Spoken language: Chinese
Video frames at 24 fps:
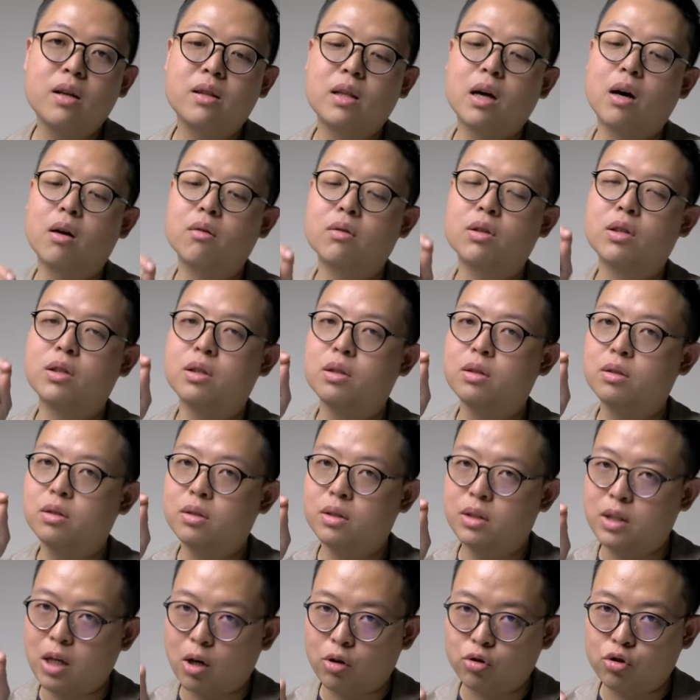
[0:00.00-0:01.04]
然后呢，
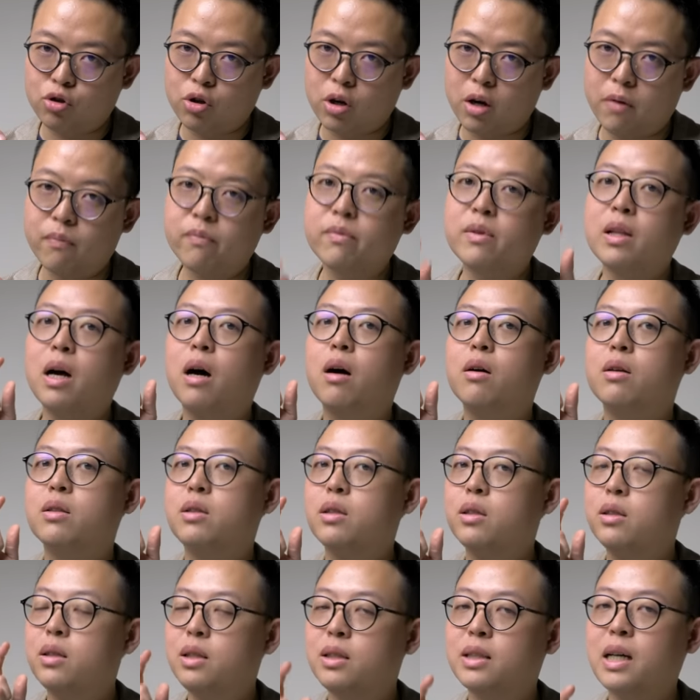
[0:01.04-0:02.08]
小圈，然后以
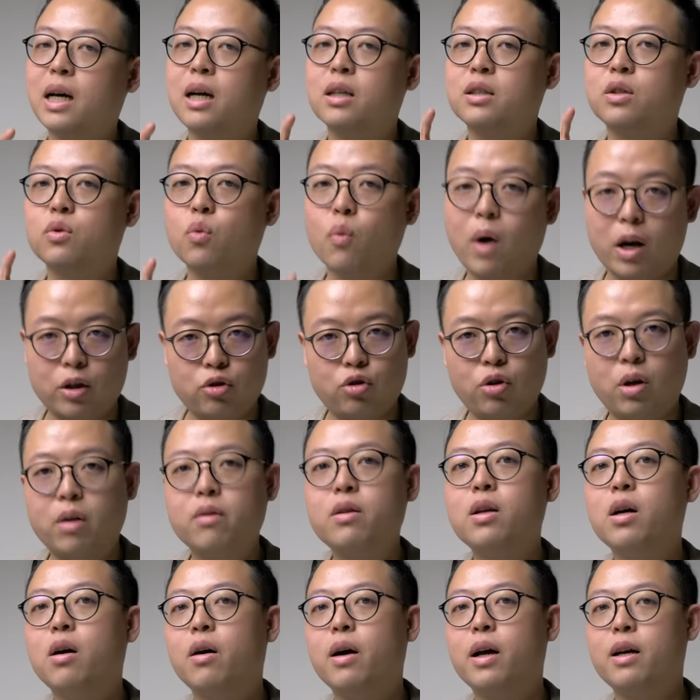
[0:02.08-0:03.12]
及第三个是外
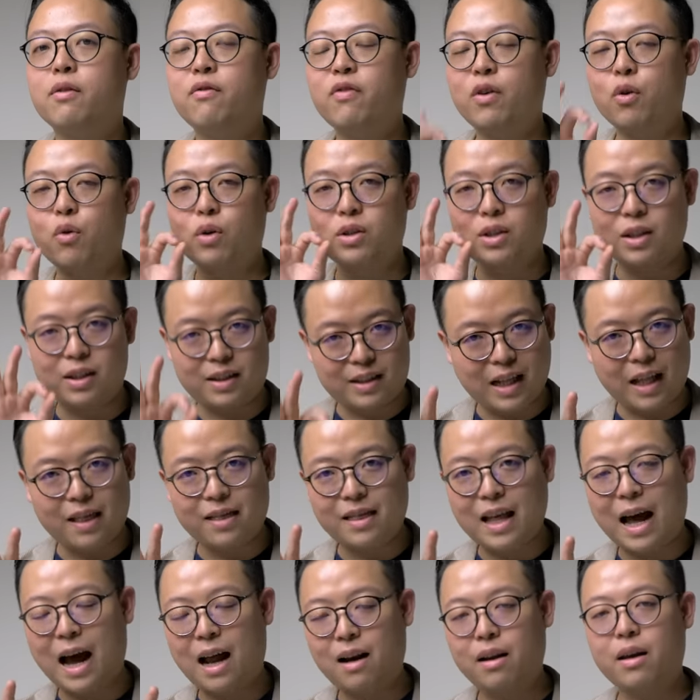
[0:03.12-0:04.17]
圈，OK，分为这
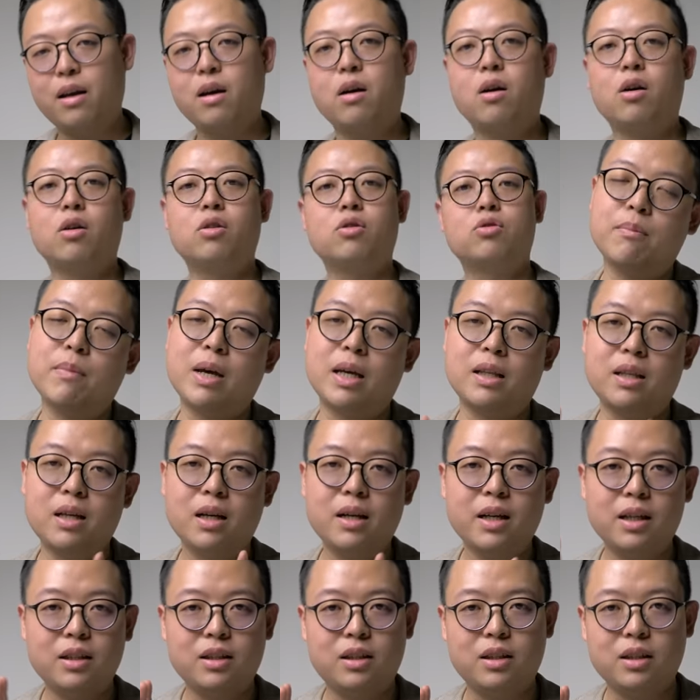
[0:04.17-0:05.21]
三大类哈。每
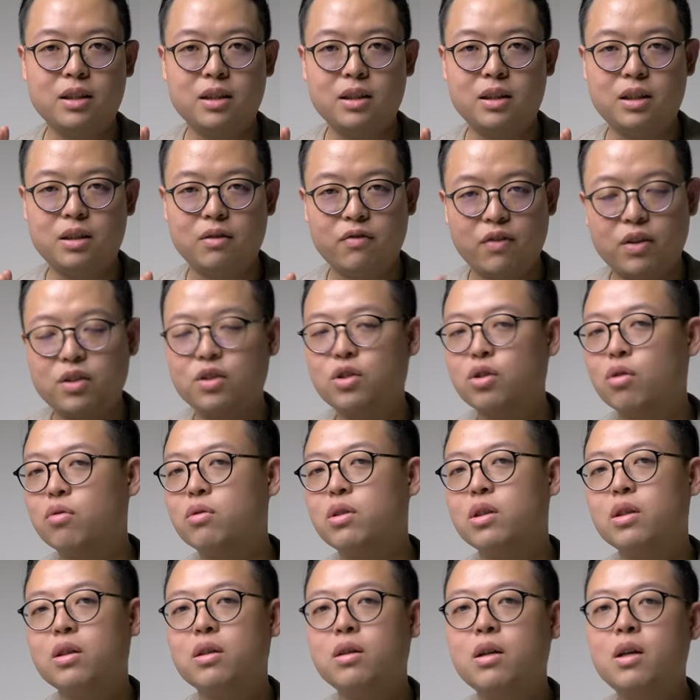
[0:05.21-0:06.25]
天练习几分钟
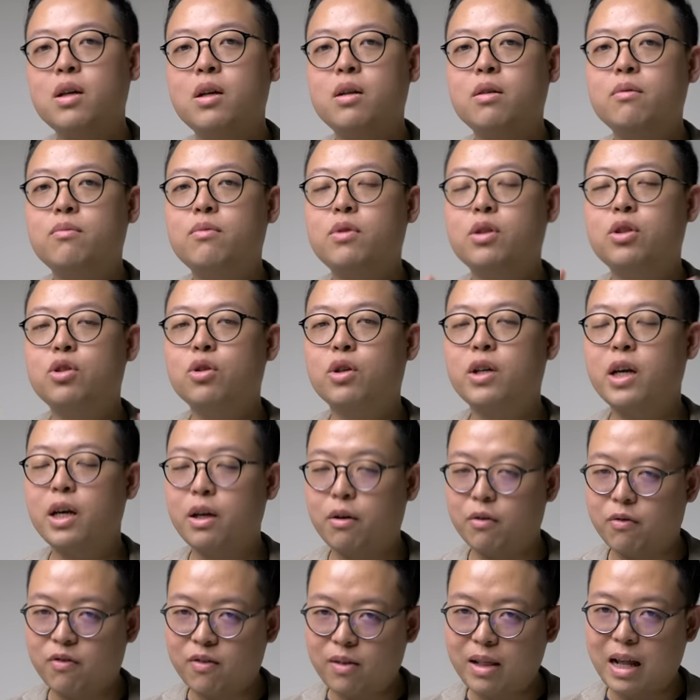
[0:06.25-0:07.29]
呢，你就可
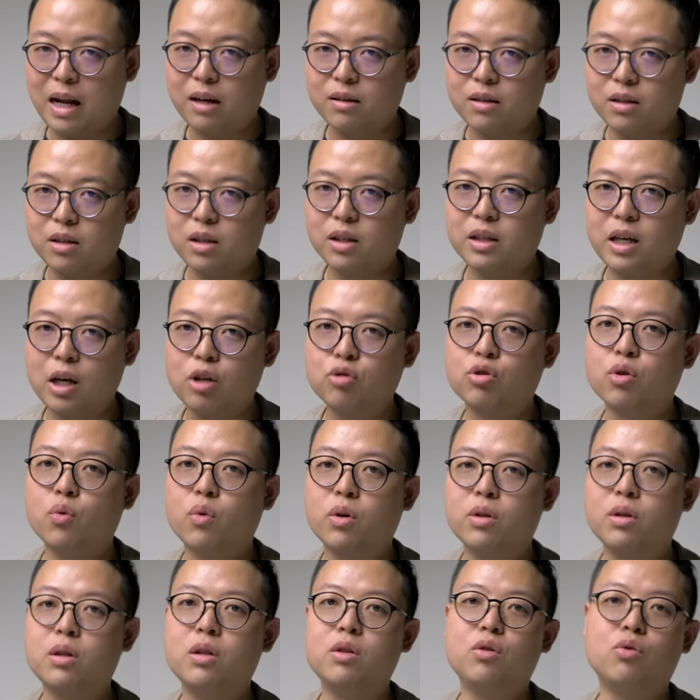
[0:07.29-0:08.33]
以让你的给水
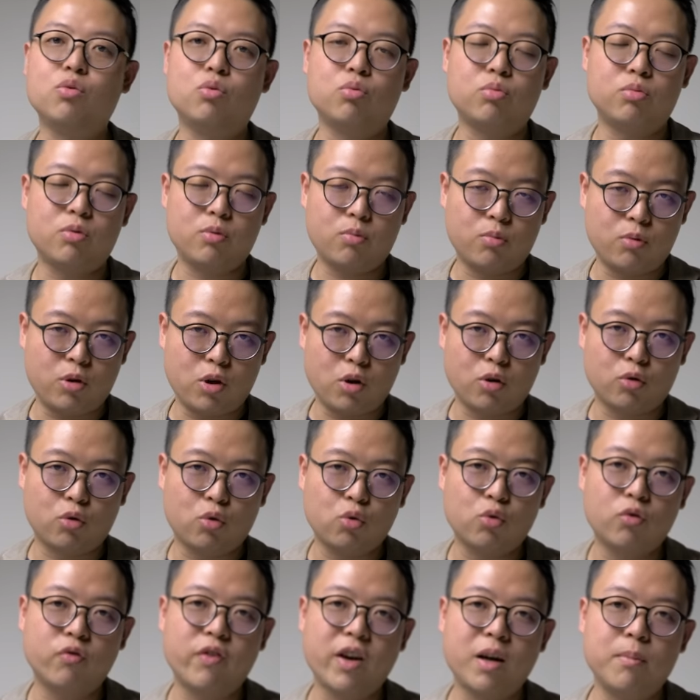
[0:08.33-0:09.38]
稳定度有
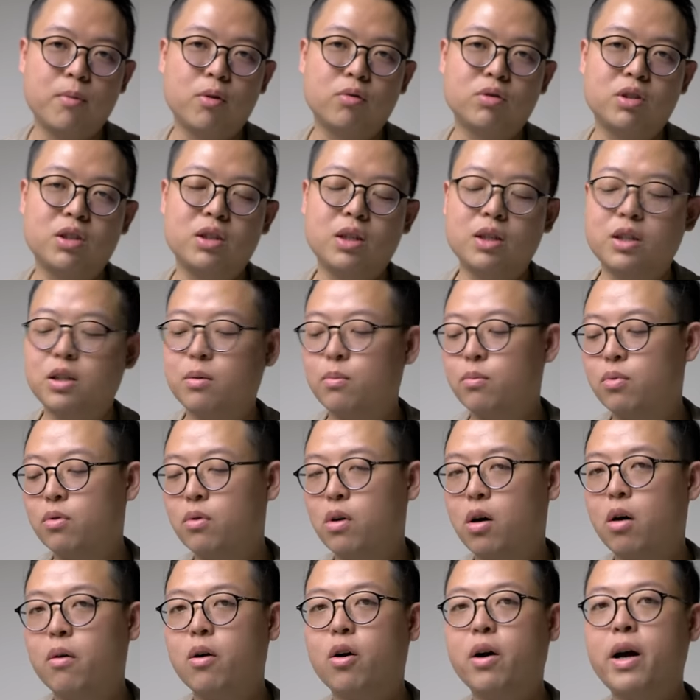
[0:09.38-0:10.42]
突飞猛进的进步
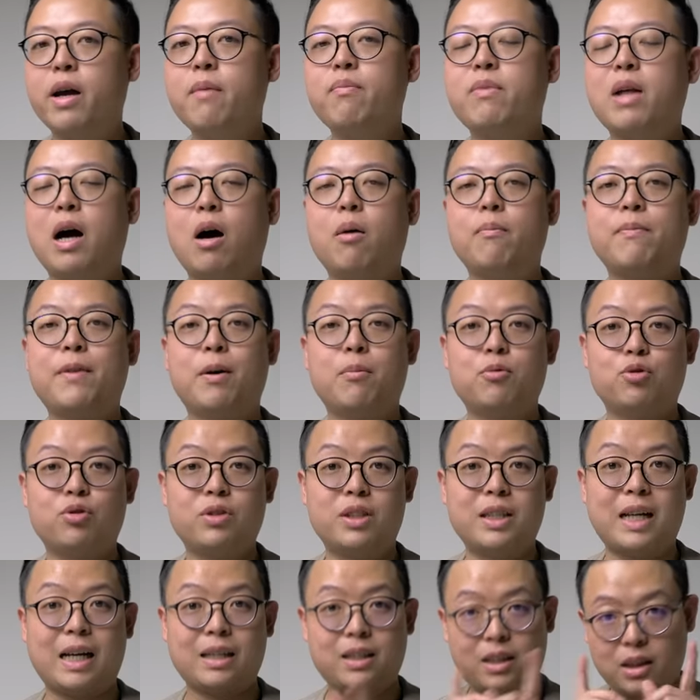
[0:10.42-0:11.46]
哦。OK，好，那我们就
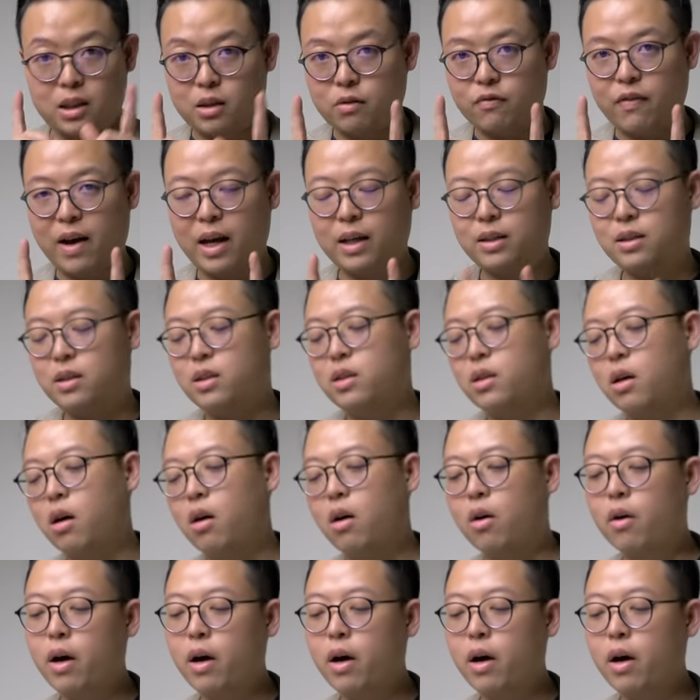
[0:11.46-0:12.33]
先来示范一次哈。